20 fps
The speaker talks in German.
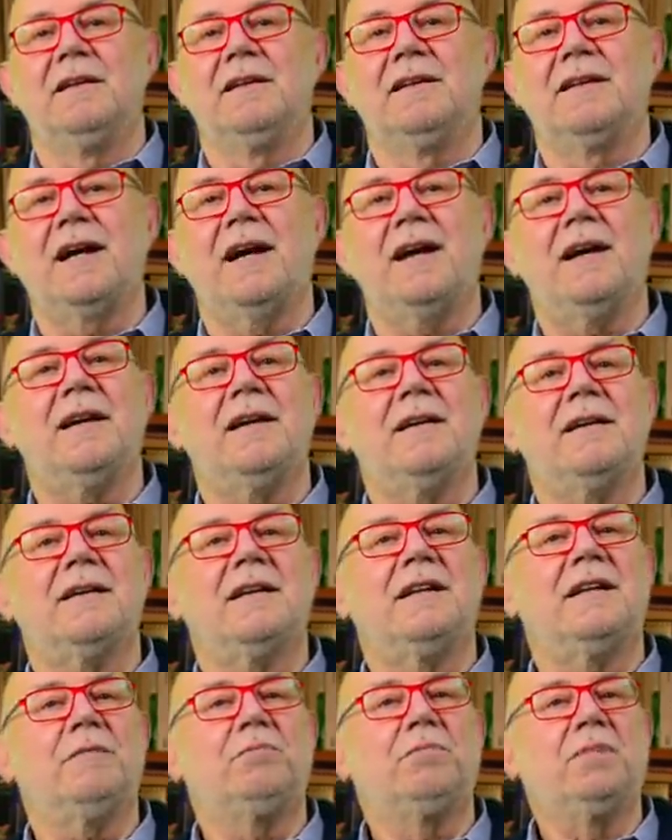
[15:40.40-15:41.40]

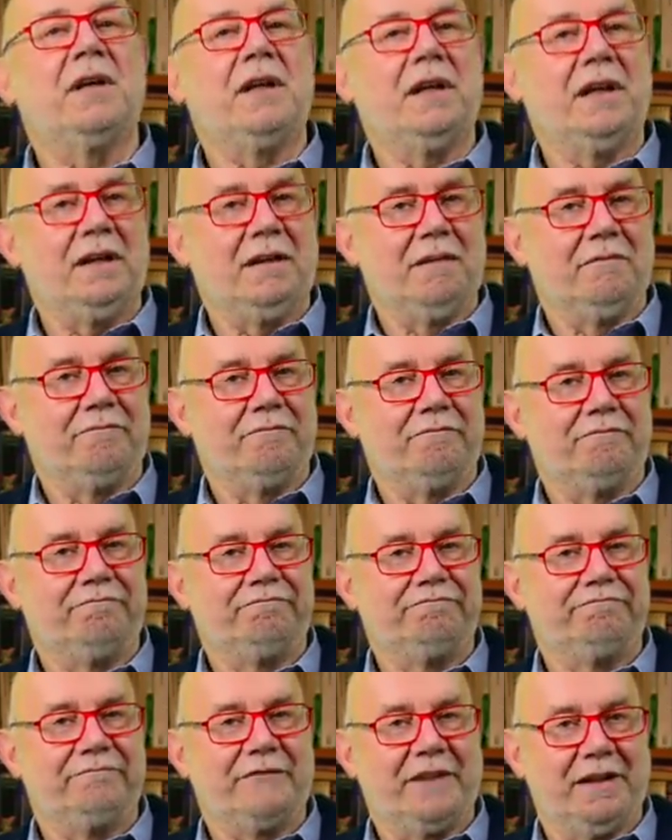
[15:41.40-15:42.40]
KGB,
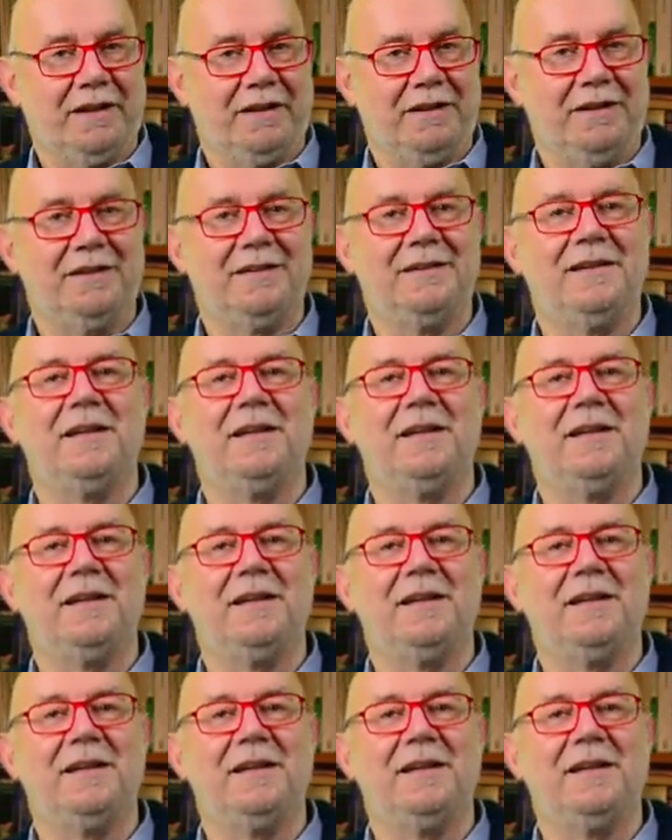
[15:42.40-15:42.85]
ja,